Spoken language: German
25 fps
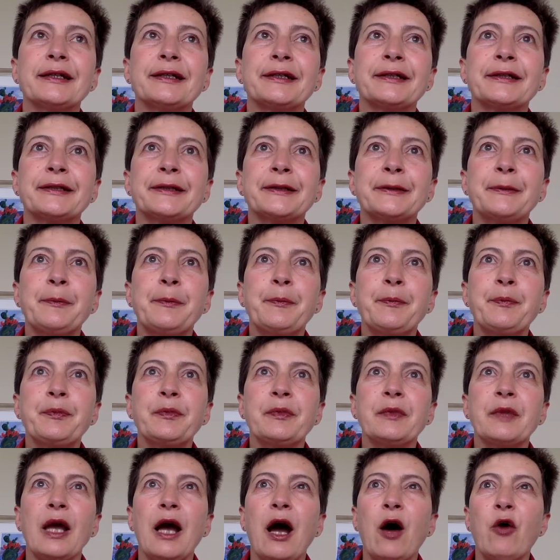
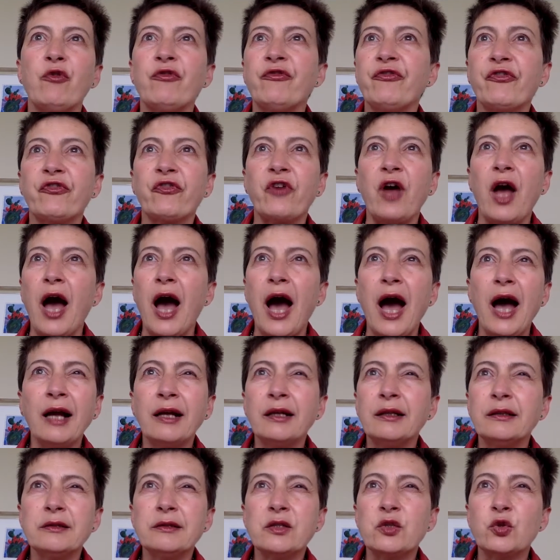ähm, auf
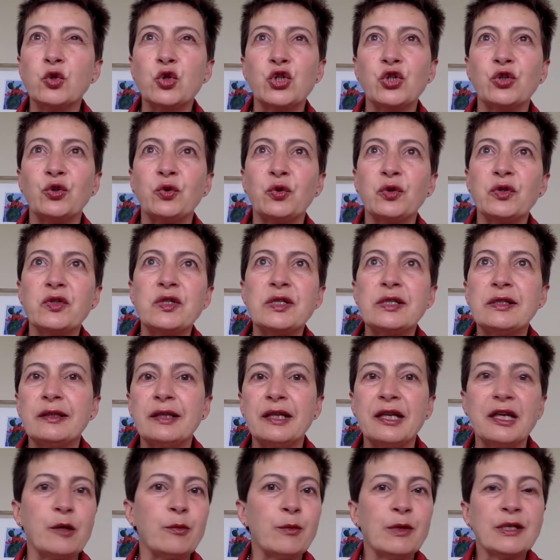Fragen zu stoßen,
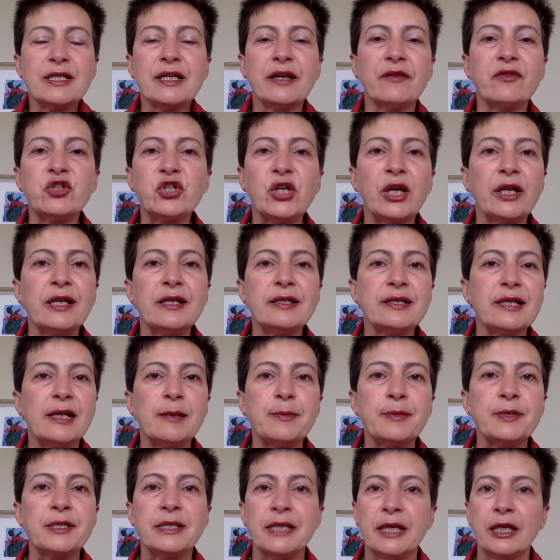die ich mir sehr wahrscheinlich
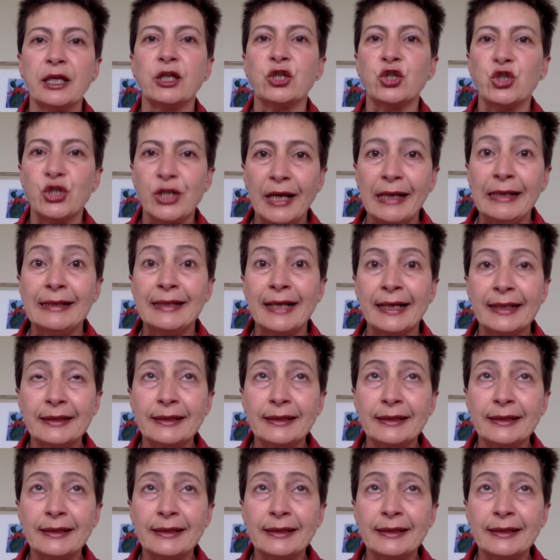selbst nicht gestellt